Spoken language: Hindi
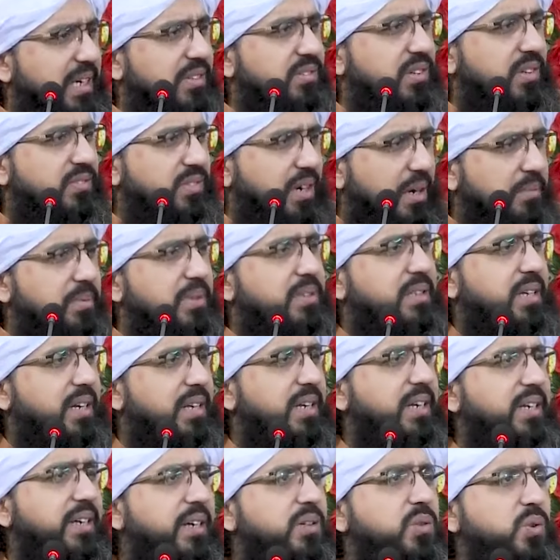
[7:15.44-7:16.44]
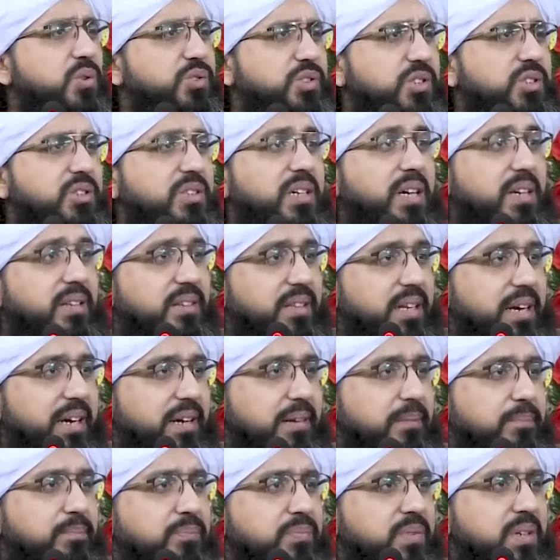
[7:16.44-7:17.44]
जैसा साबित करने की कोशिश करता
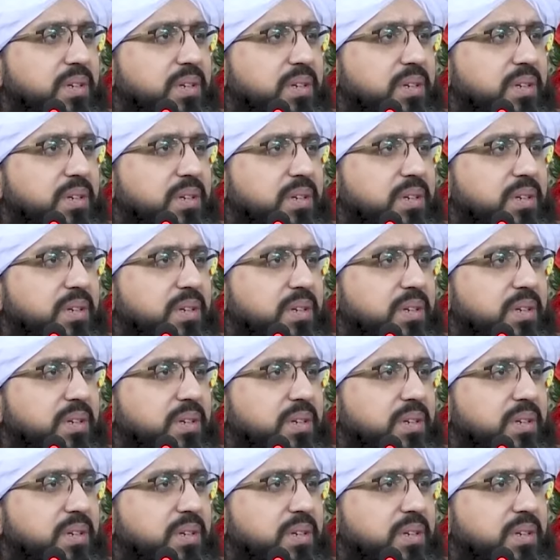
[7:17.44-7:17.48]
है